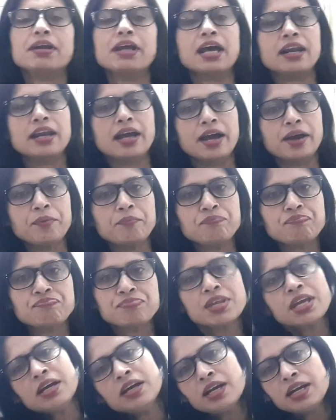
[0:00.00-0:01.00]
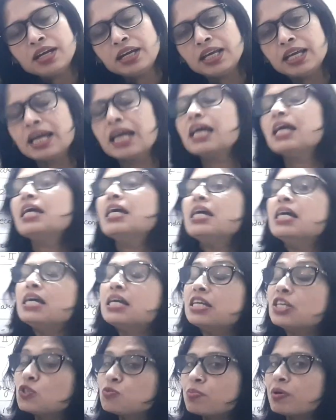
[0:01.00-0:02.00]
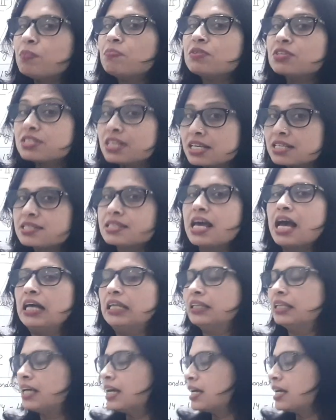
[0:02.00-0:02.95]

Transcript: पे रह रहा है ठीक है इस पे विशेष ध्यान